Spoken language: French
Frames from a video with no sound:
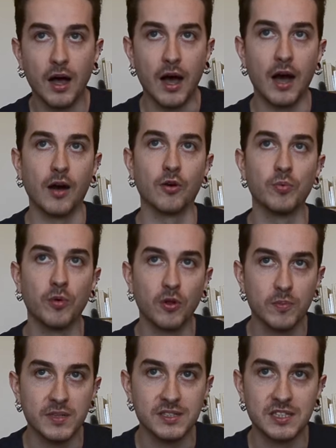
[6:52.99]

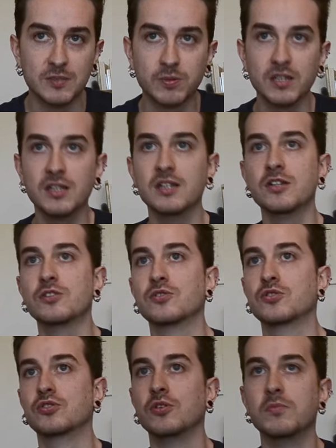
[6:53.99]
reprendre mes esprits,
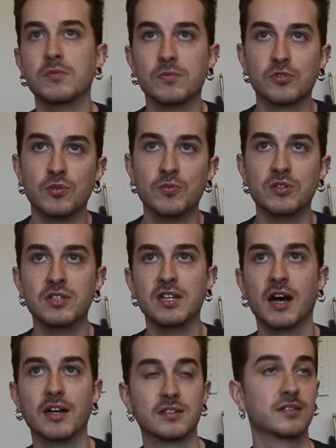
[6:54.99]
je me, dis,
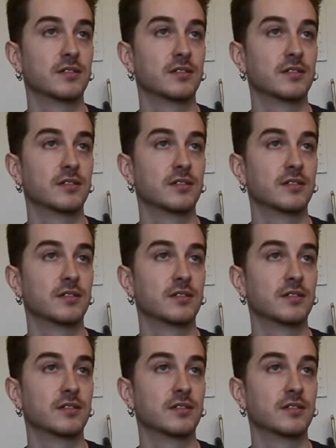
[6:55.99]
ah,